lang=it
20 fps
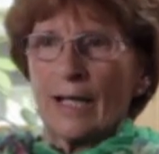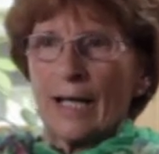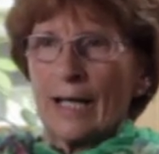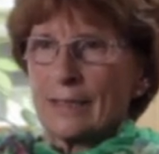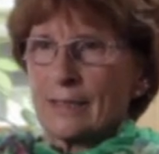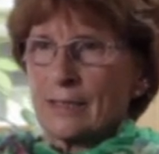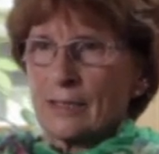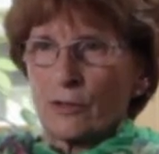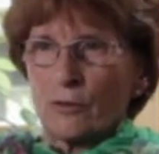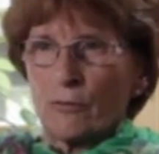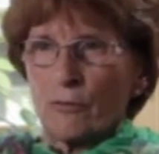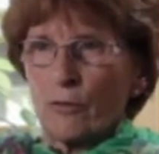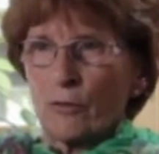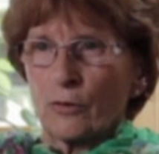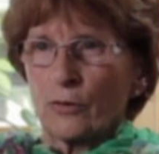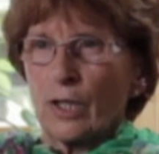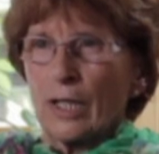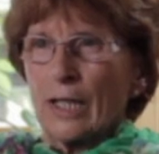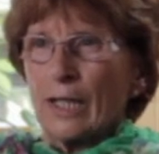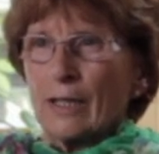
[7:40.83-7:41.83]
perché mi
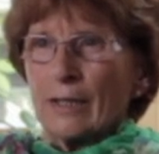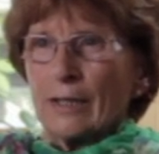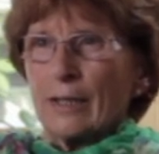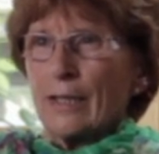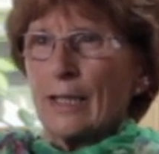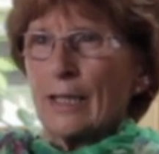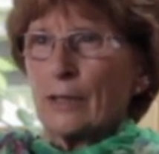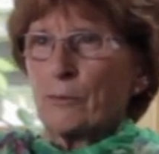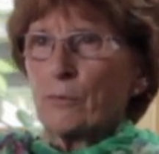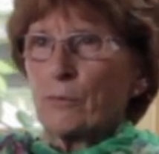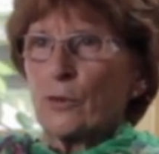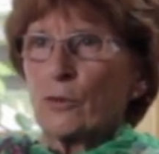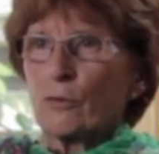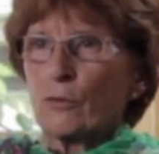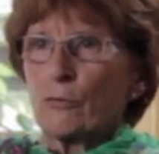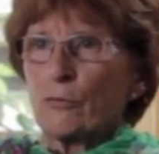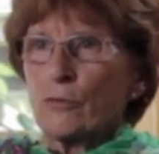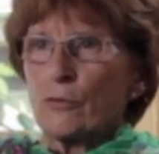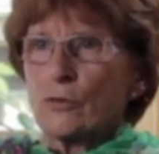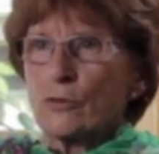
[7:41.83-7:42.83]
vergognavo
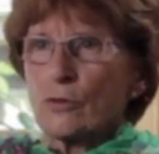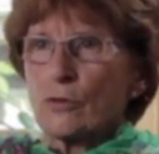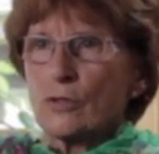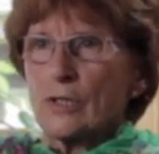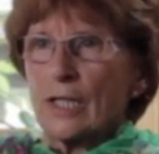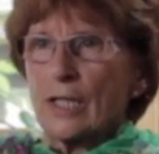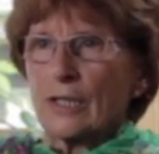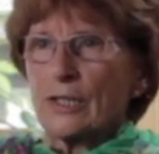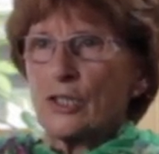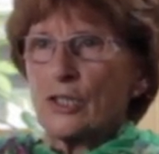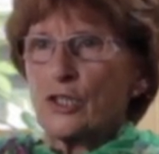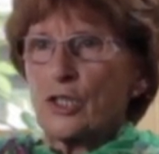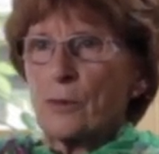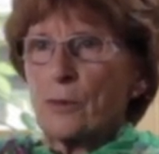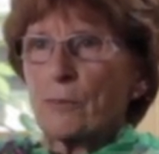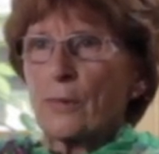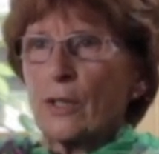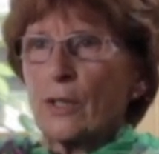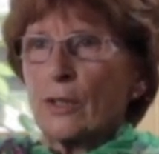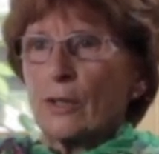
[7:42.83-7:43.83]
troppo.
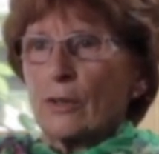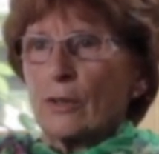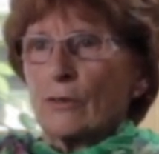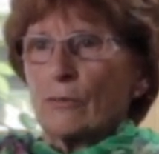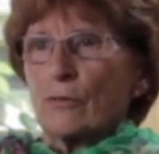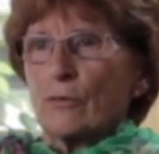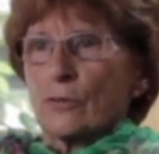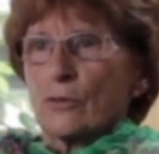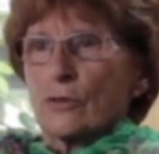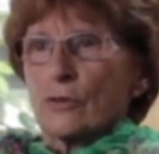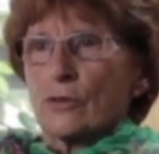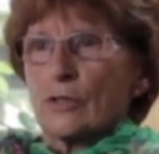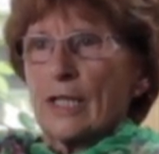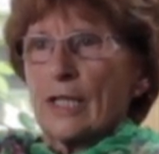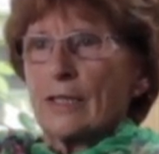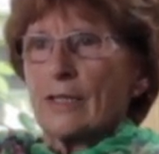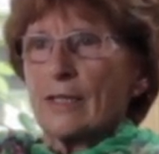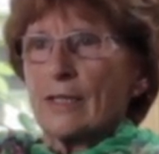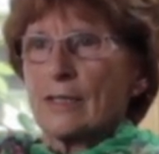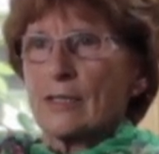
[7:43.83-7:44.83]
Cosa avrei potuto
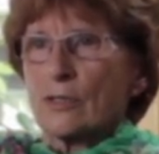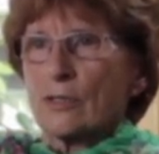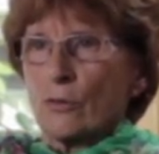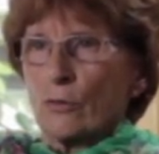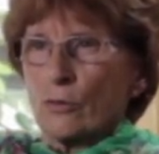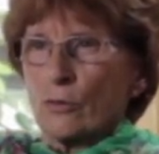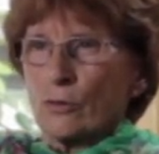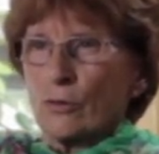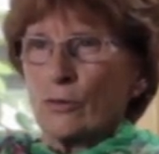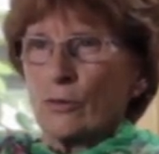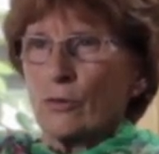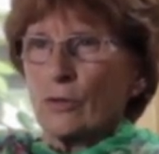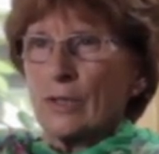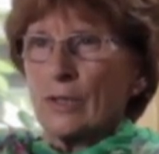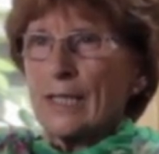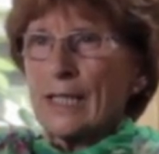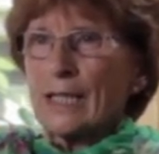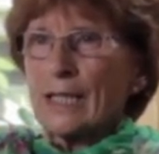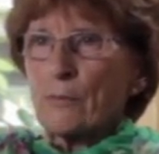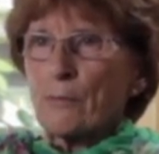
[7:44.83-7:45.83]
dirgli? Che mi
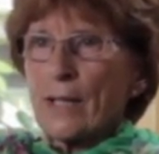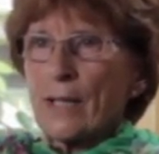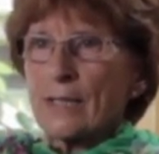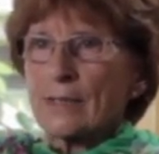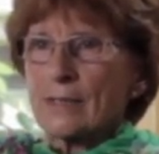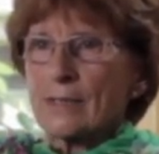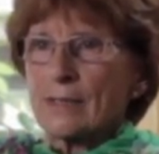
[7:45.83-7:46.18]
mangiavo le